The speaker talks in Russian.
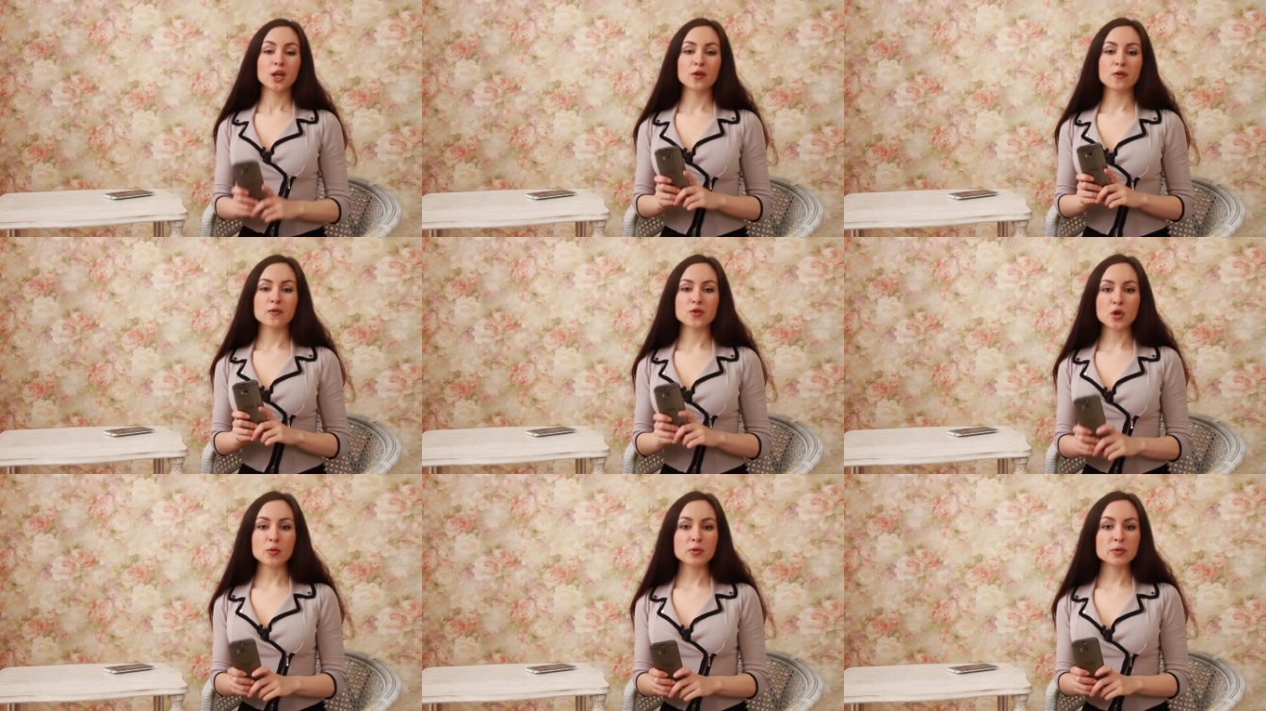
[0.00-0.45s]

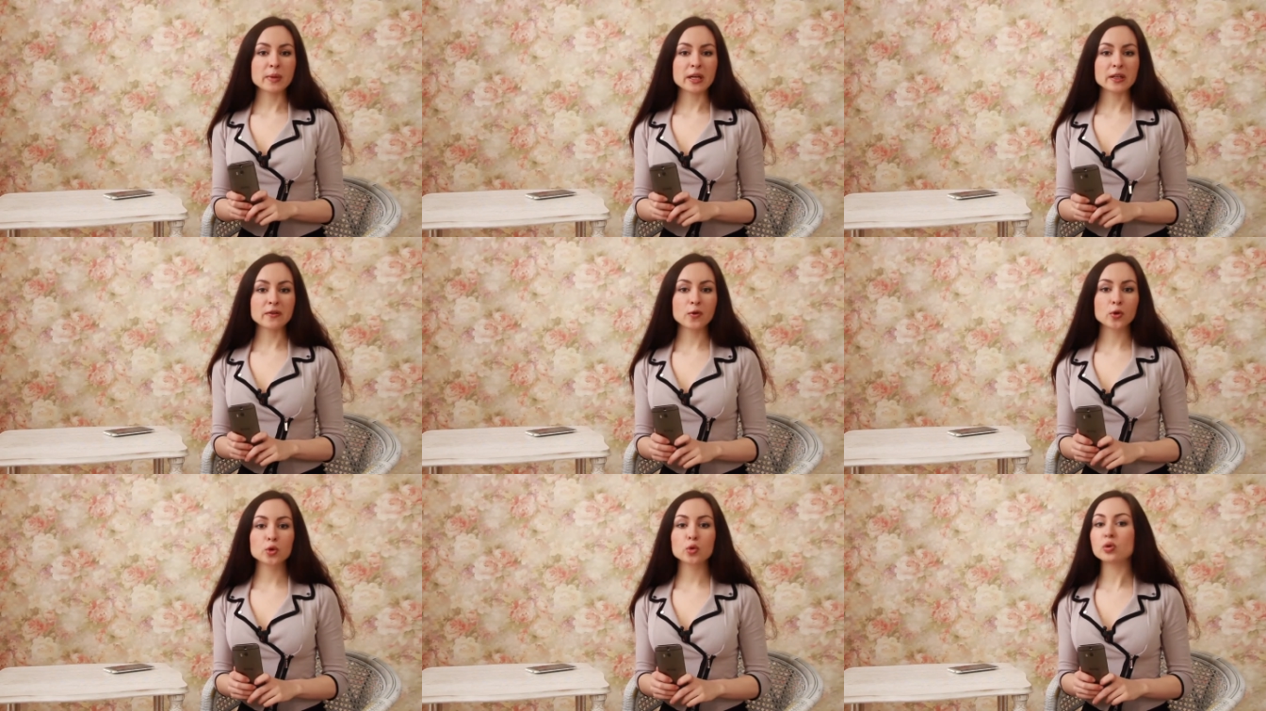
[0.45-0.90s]
В чем
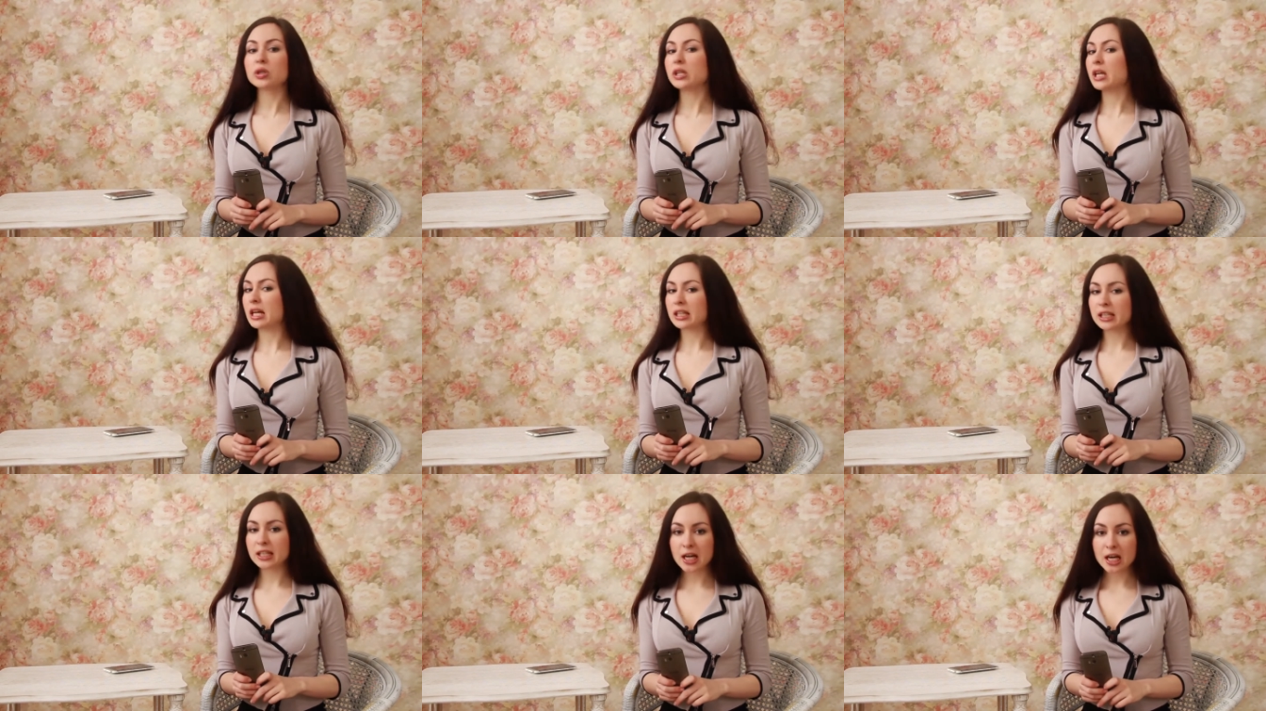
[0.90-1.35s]
смартфону не
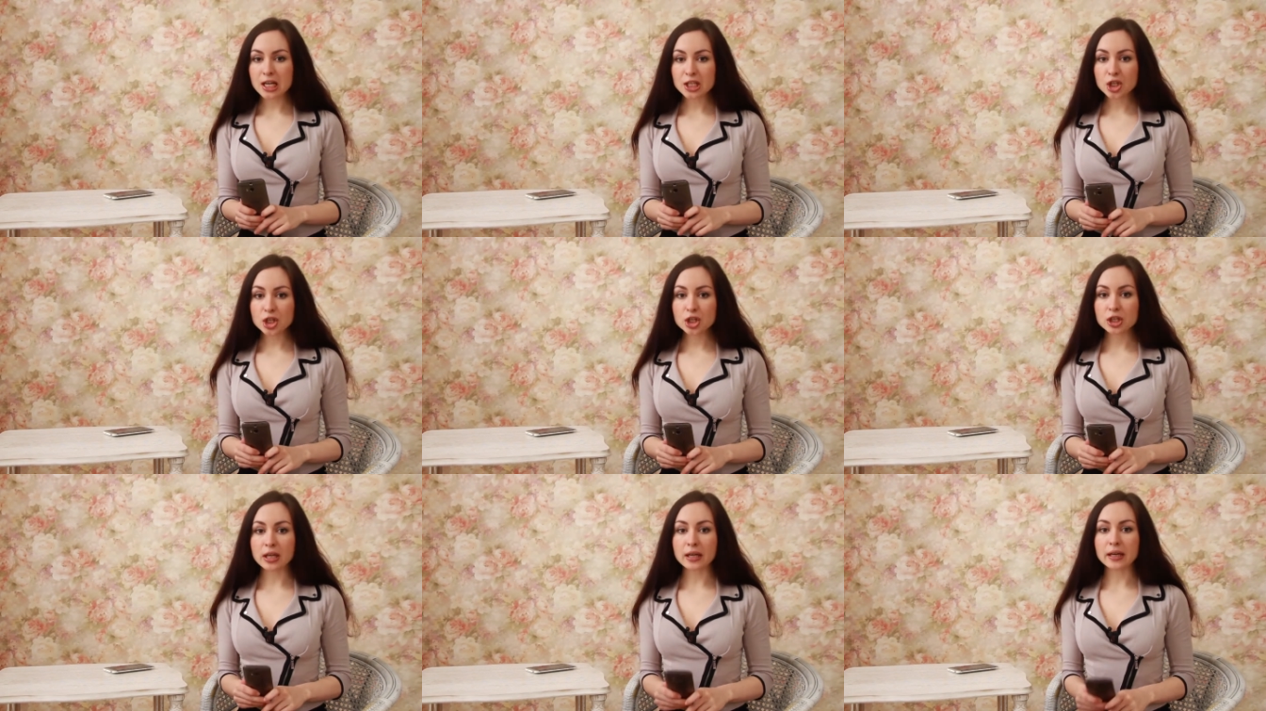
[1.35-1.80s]

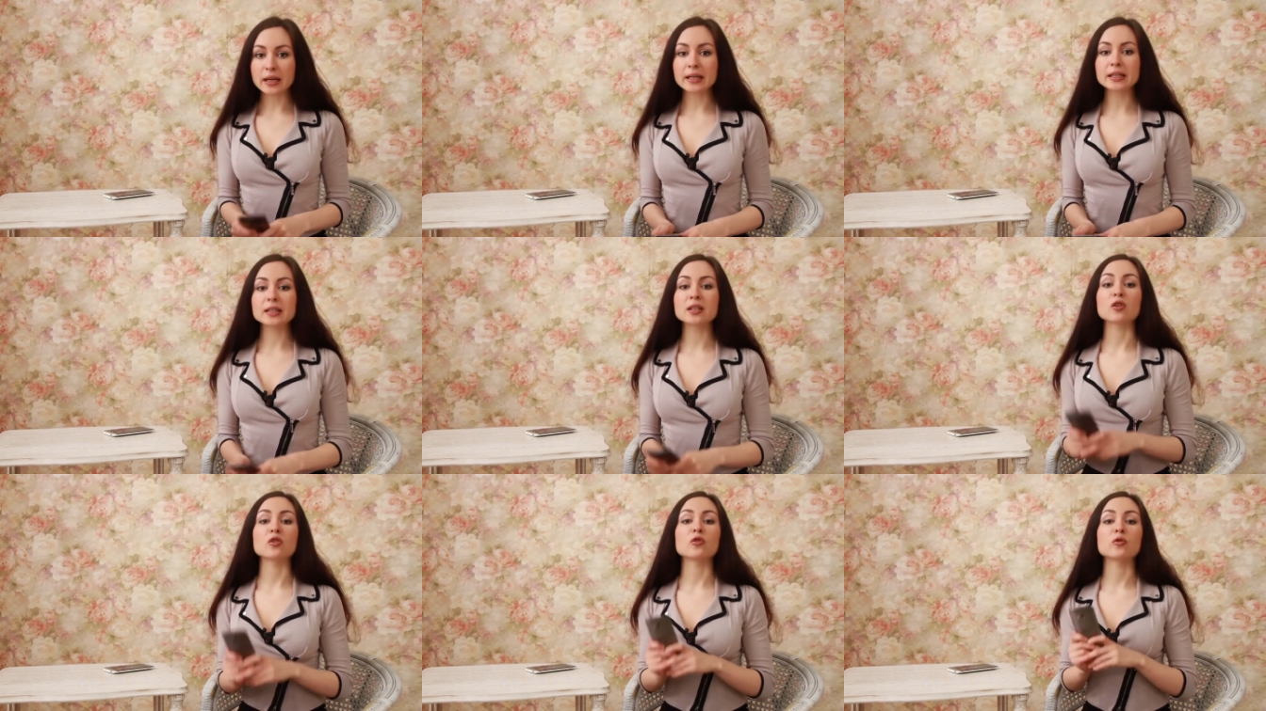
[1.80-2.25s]
откажешь, так
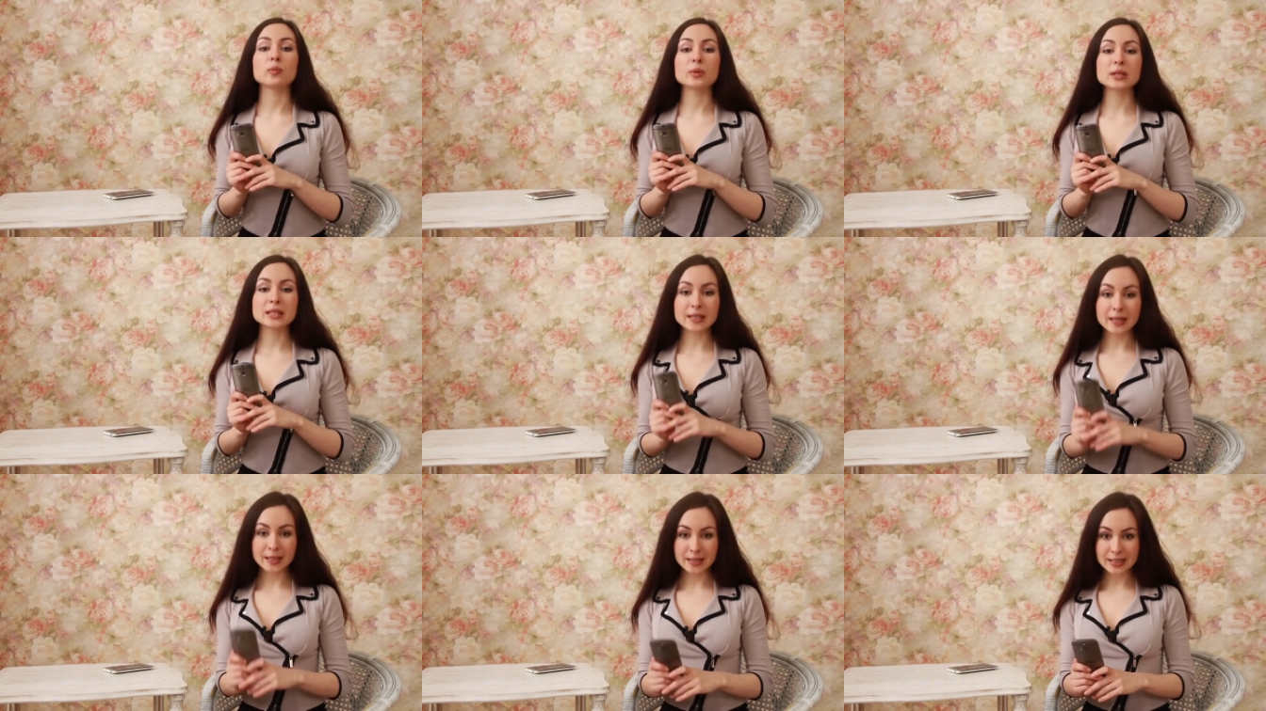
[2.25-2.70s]
это в
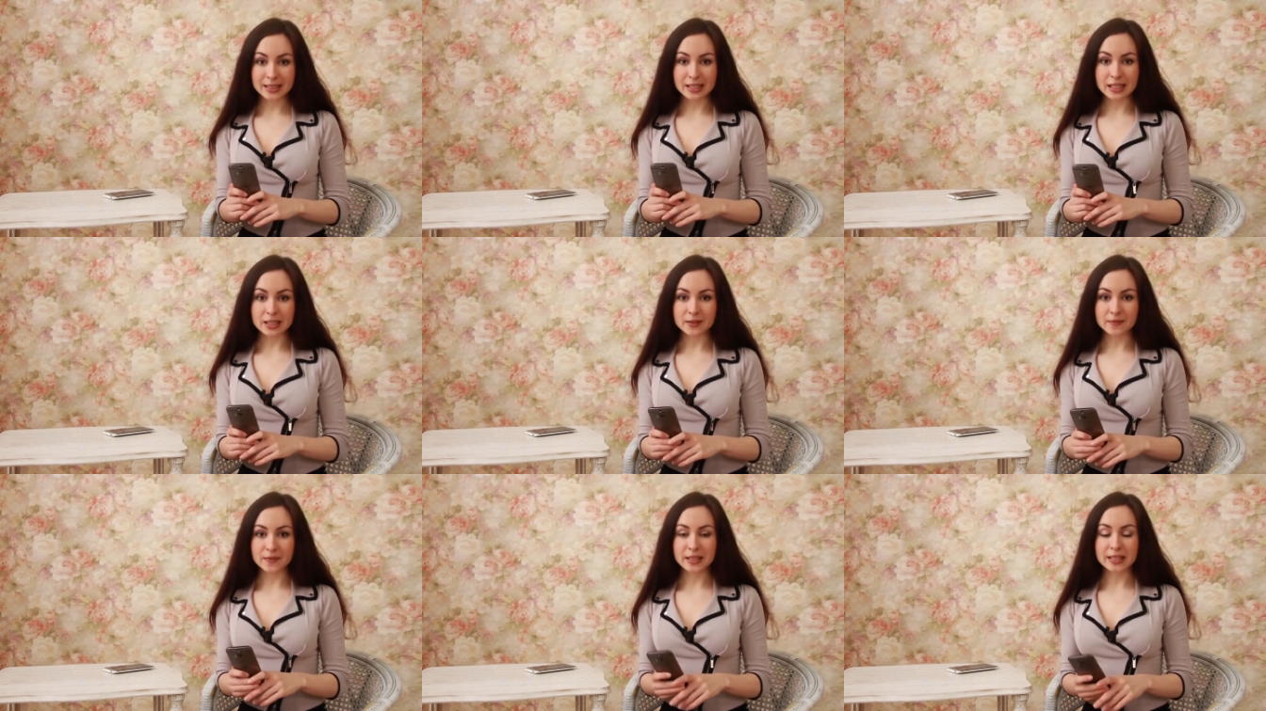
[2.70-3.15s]

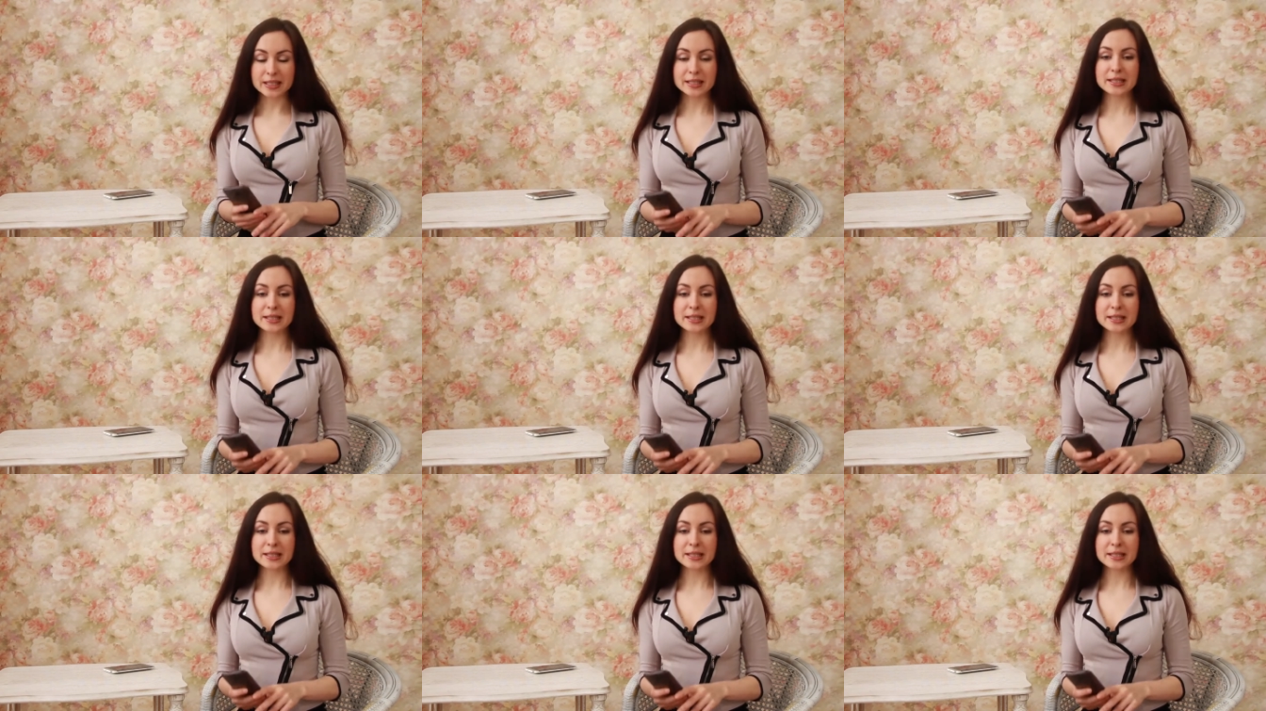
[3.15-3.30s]
быстродействии.